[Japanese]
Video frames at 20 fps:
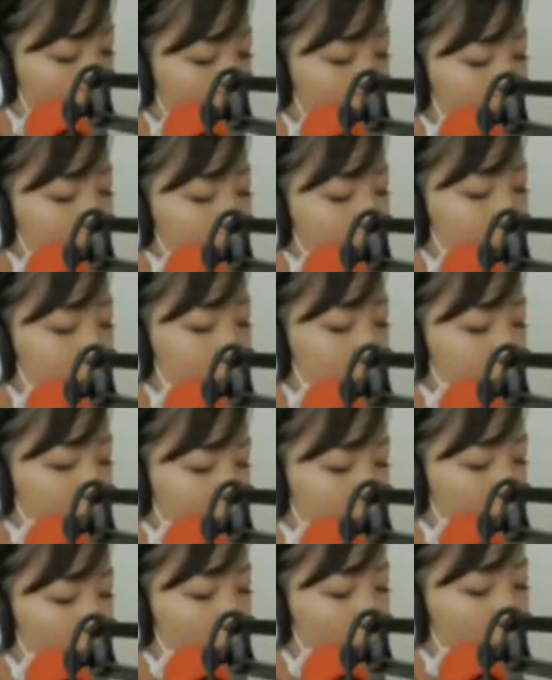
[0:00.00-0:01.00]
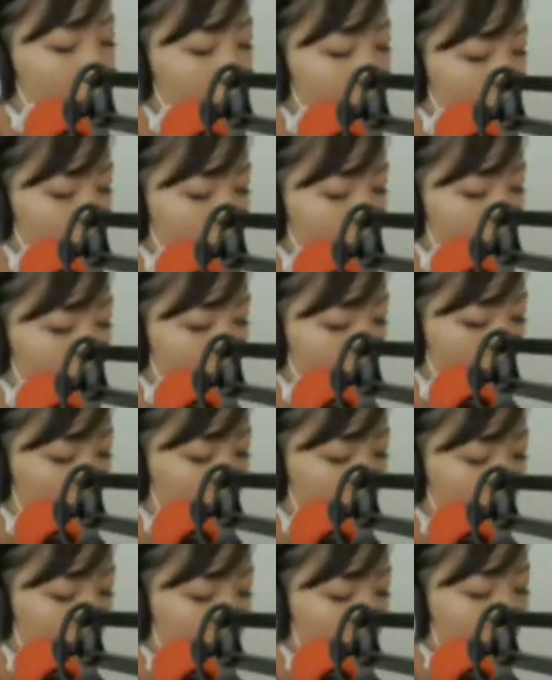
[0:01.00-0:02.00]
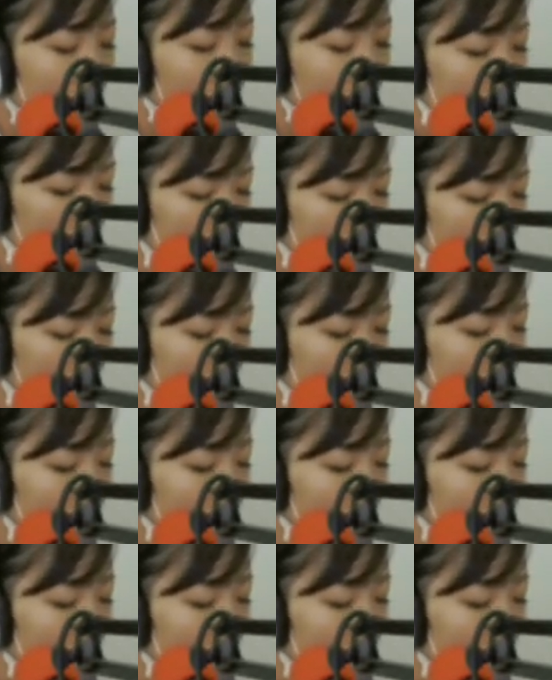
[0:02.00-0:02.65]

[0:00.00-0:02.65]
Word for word: 野湾市役所本庁1階